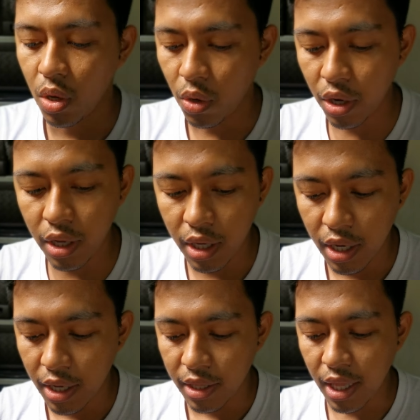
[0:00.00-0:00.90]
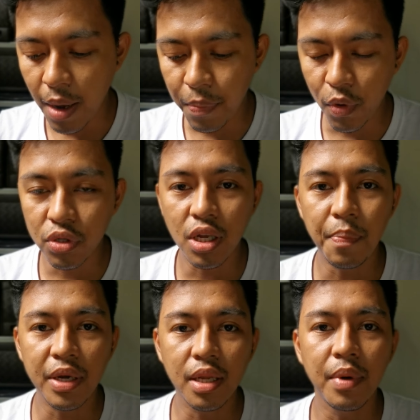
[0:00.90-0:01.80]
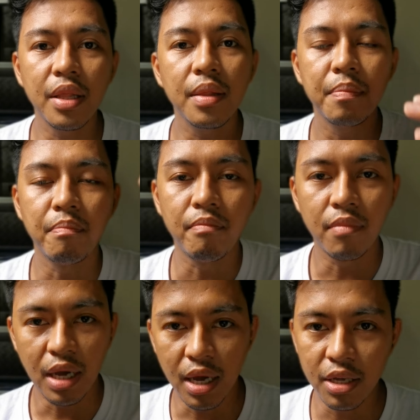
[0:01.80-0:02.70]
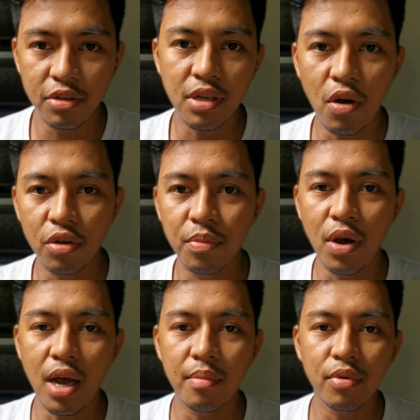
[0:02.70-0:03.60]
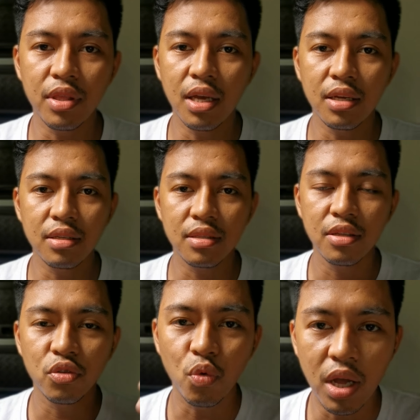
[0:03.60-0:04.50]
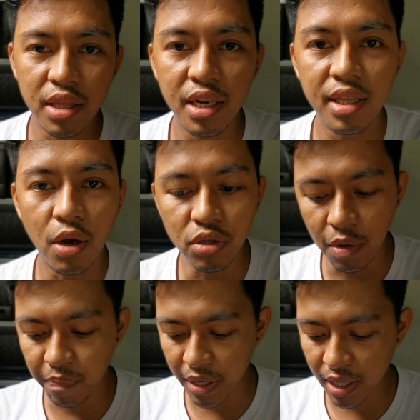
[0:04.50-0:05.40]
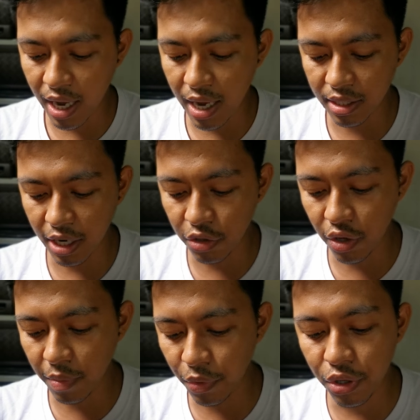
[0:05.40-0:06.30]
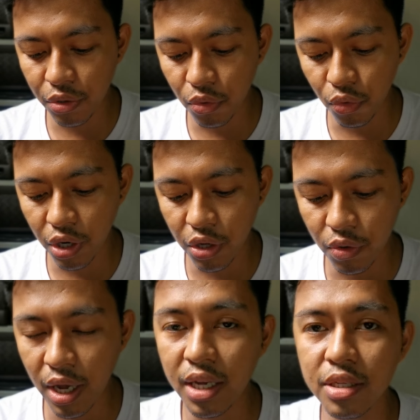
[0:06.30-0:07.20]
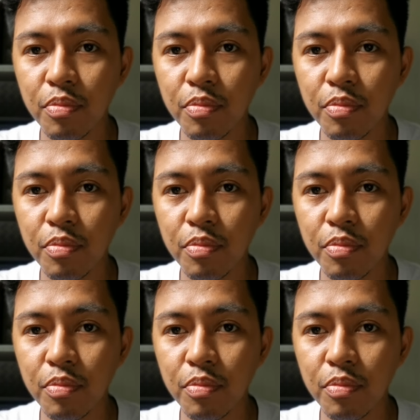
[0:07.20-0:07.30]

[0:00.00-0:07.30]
Okay? Tapos, kapag naman uh, yung sahod mo aabot ng 200,000 pataas, eto na po yung kunin nyo guys.